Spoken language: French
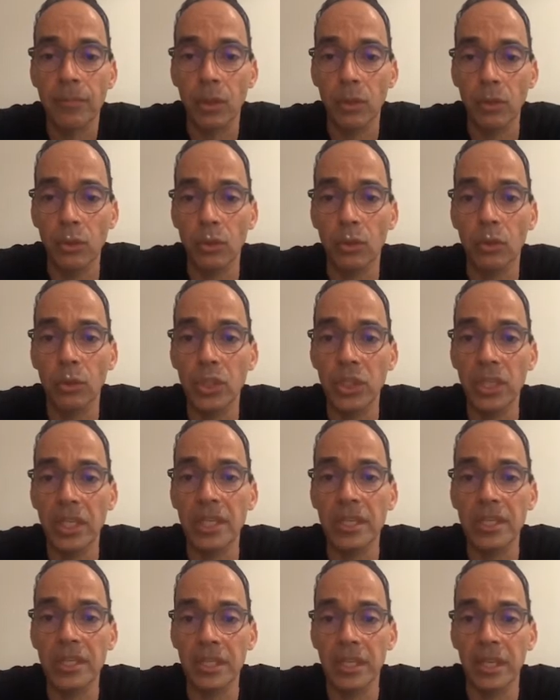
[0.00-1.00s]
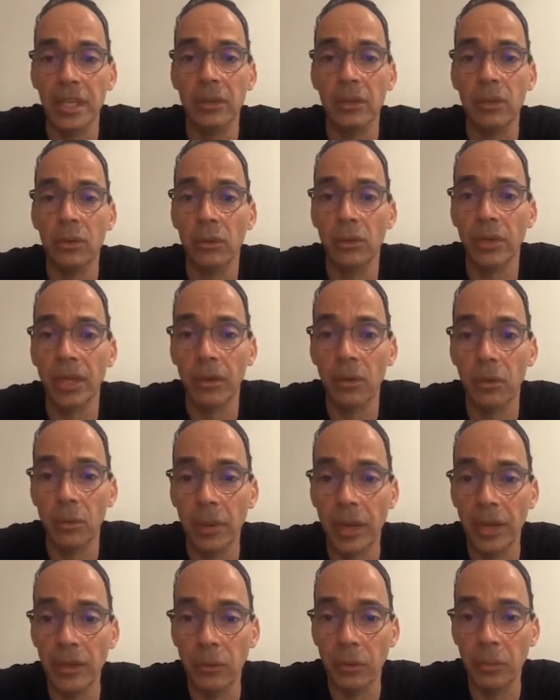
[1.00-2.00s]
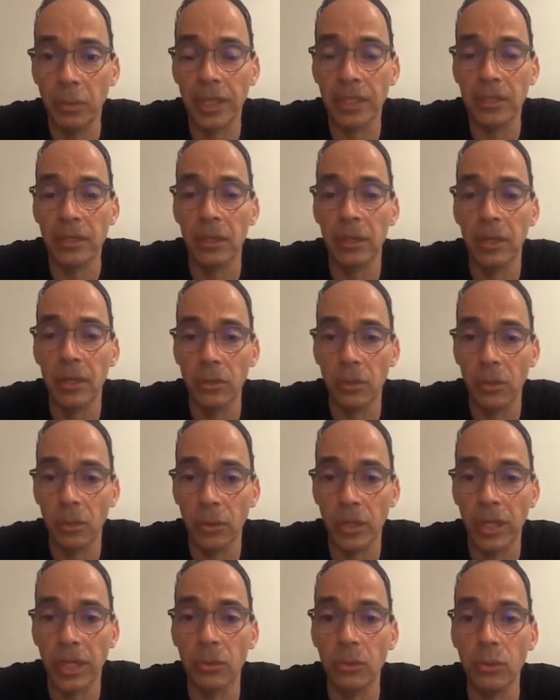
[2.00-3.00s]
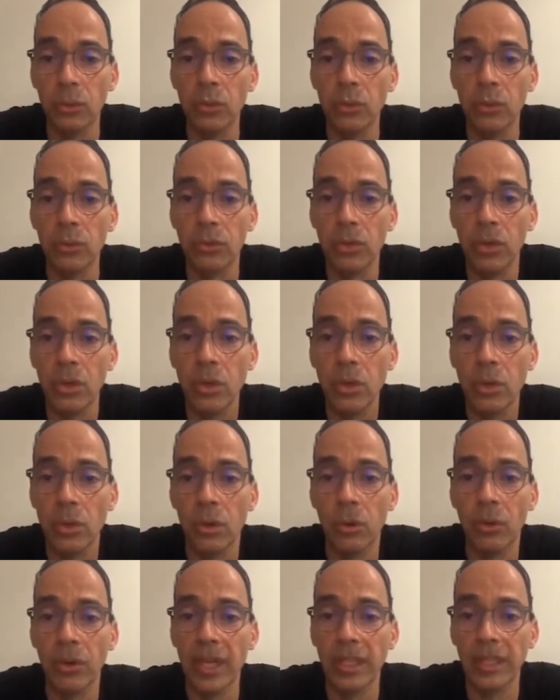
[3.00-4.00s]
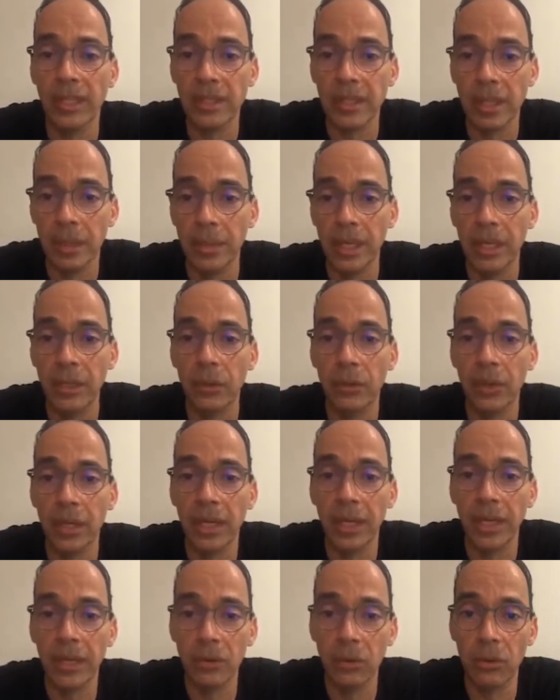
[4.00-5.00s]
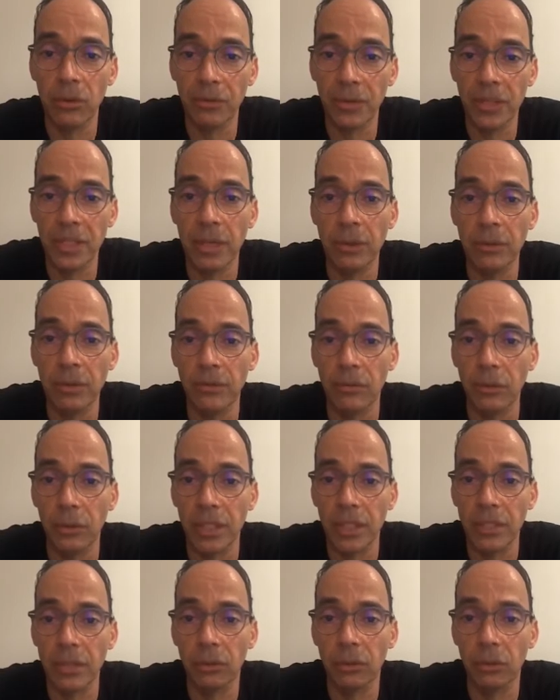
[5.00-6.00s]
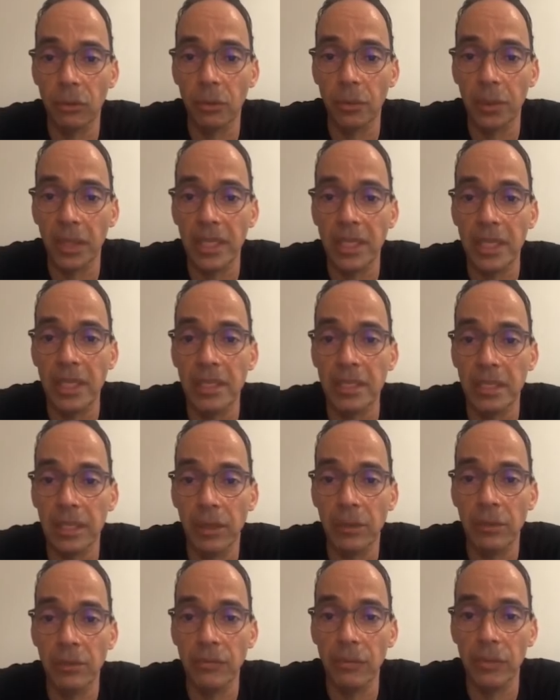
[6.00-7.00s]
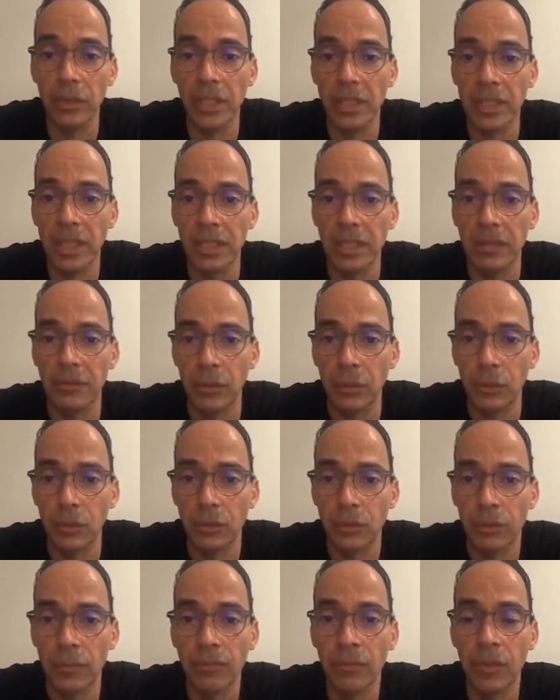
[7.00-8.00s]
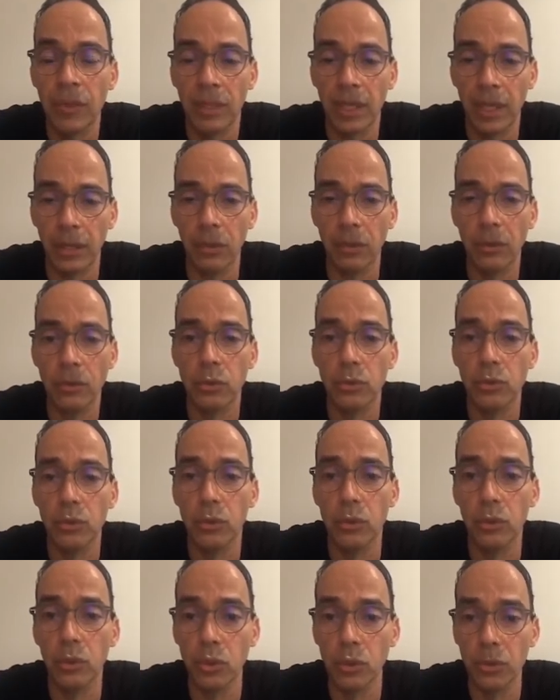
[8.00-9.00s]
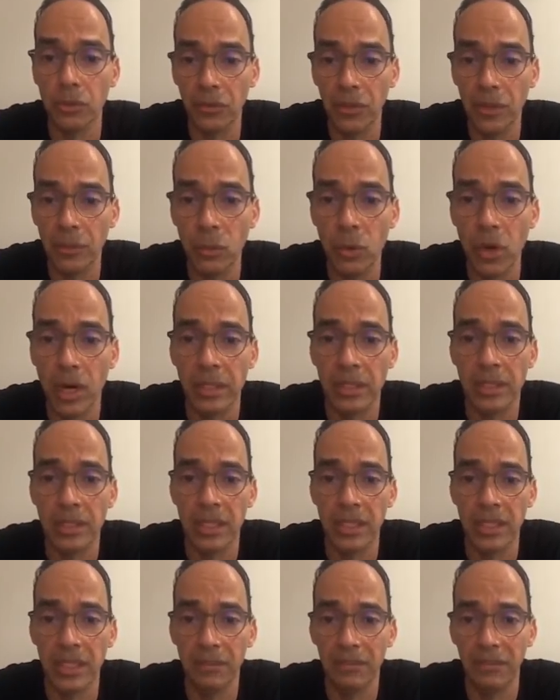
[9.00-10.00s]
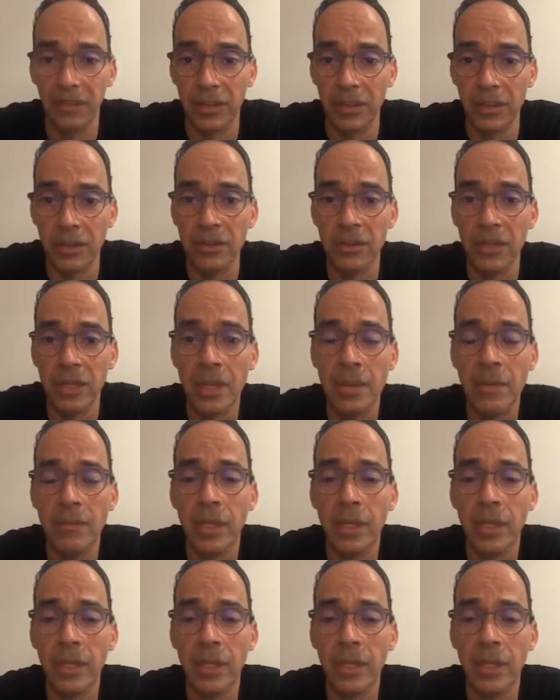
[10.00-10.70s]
Le coaching, c'est on accompagne une personne, on l'écoute, on l'aide à s'améliorer, on fait ça au niveau des entreprises et au niveau des individus. D'accord. Ce que je fais moi, c'est différent.